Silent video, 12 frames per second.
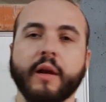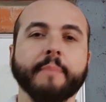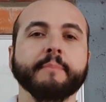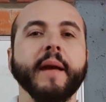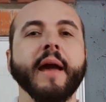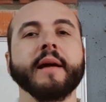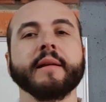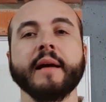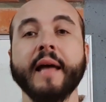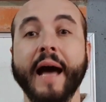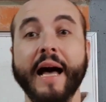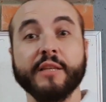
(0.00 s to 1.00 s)
a perna,
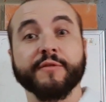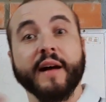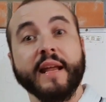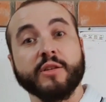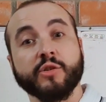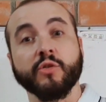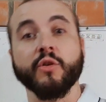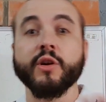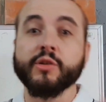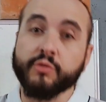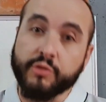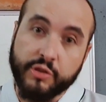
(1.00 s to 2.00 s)
as variações
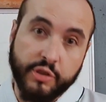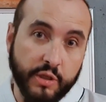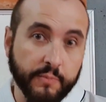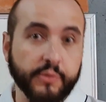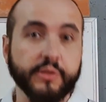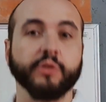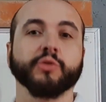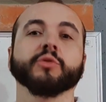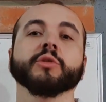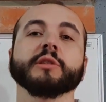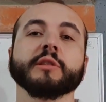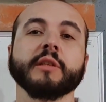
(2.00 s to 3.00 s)
dos tipos de
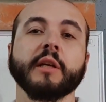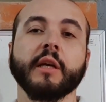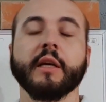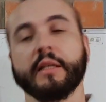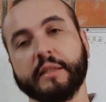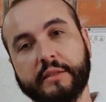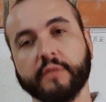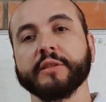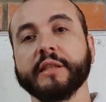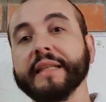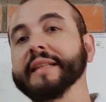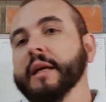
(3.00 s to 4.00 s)
chutes. Então você
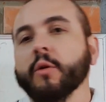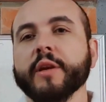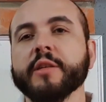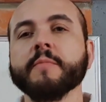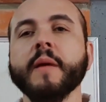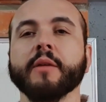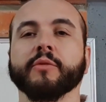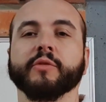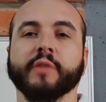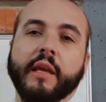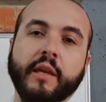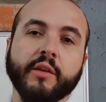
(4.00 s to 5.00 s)
tem que ter conhecimento.
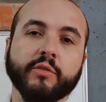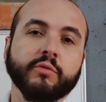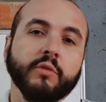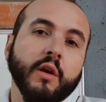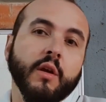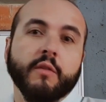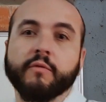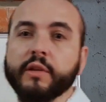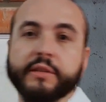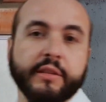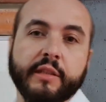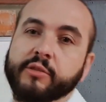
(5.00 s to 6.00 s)
Sem isso,
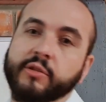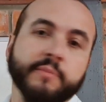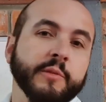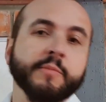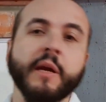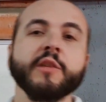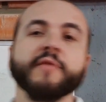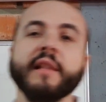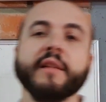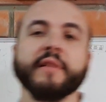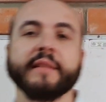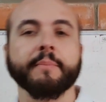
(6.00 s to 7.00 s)
você simplesmente vai
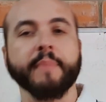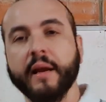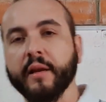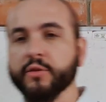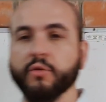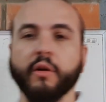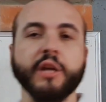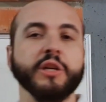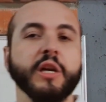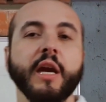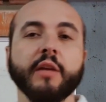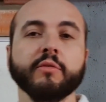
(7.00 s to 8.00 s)
levantar a perna de qualquer
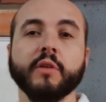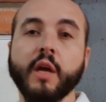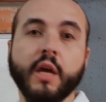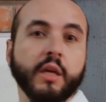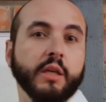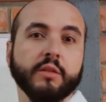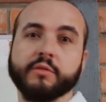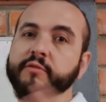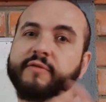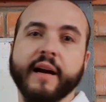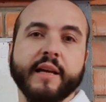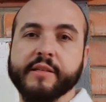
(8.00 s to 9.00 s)
jeito e não
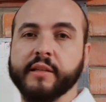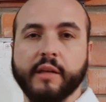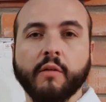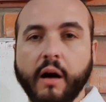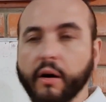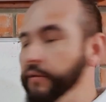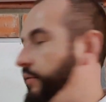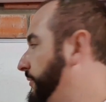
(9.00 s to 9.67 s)
vai acertar o alvo.